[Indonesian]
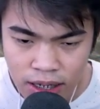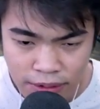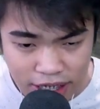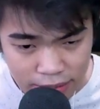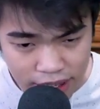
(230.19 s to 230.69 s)

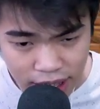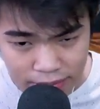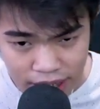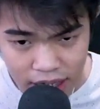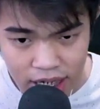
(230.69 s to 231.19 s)

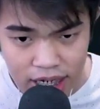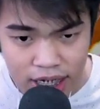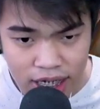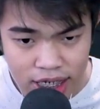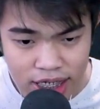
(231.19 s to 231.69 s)
Pertama-tama,
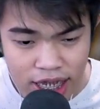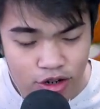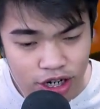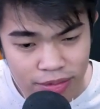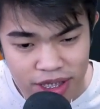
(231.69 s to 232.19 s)
ini kita
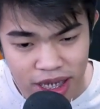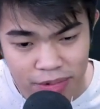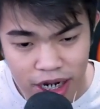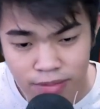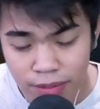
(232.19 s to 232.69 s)
udah
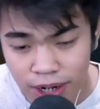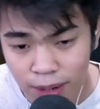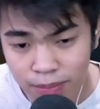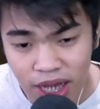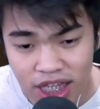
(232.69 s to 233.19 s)
menyiapkan
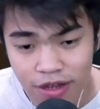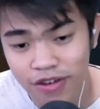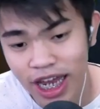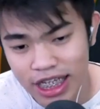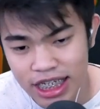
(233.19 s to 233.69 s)
beberapa TV
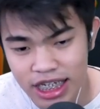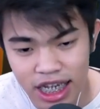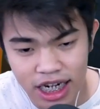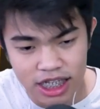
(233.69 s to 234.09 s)
LCD.